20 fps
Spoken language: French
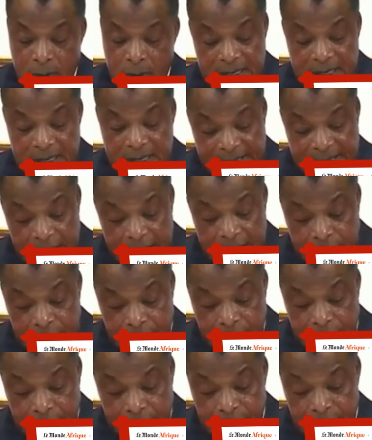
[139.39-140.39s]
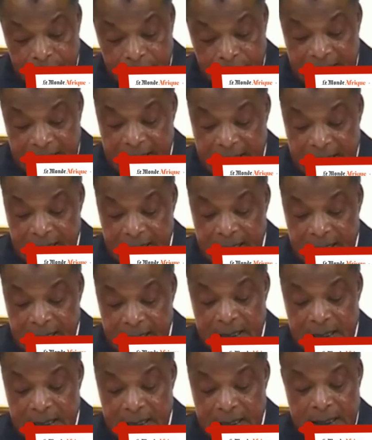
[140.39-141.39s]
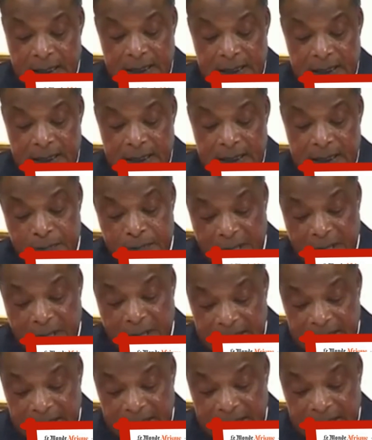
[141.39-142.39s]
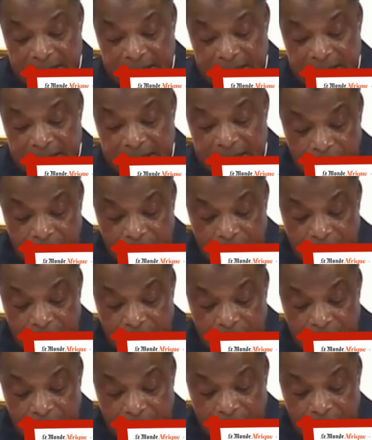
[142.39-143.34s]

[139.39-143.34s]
des attitudes et des pratiques des personnels